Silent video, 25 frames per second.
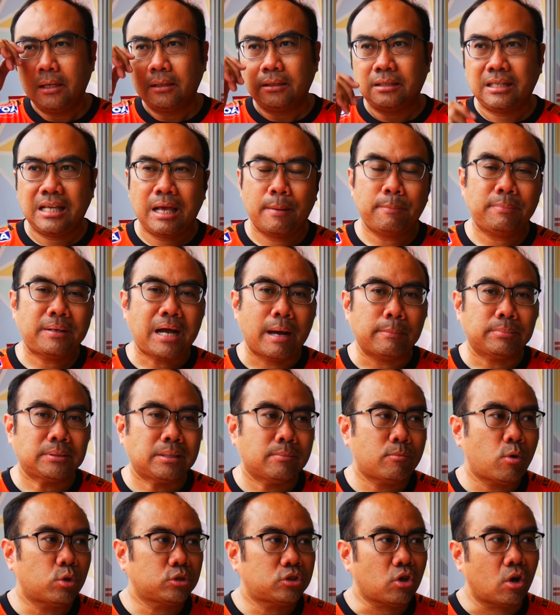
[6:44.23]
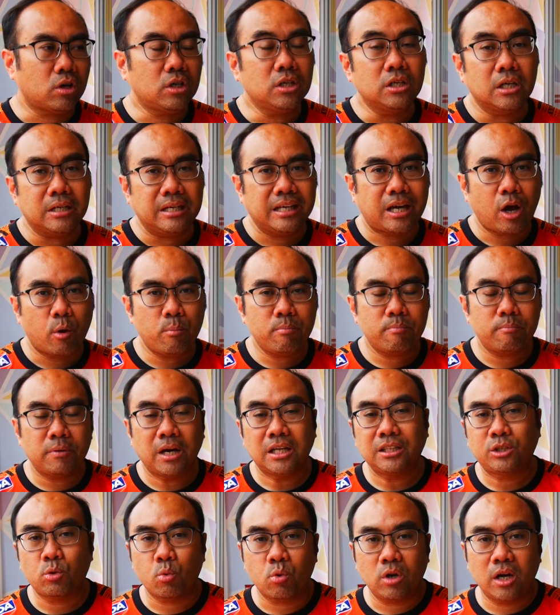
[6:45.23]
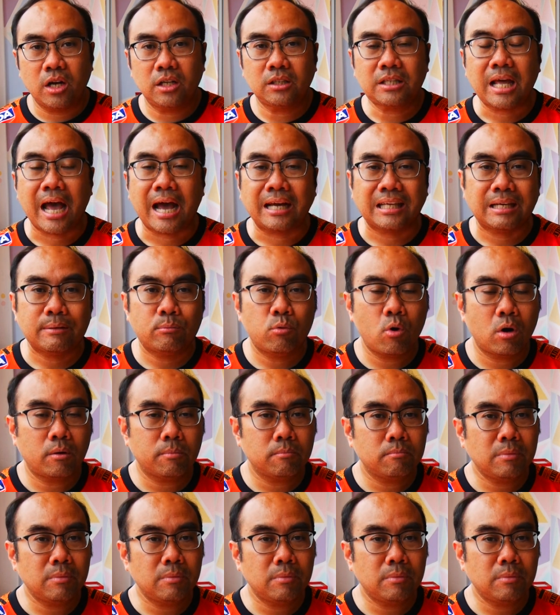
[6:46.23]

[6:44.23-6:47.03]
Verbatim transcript: เทียบกับสโมสรอื่นที่เขาเงินถุงเงินถัง อย่างพวก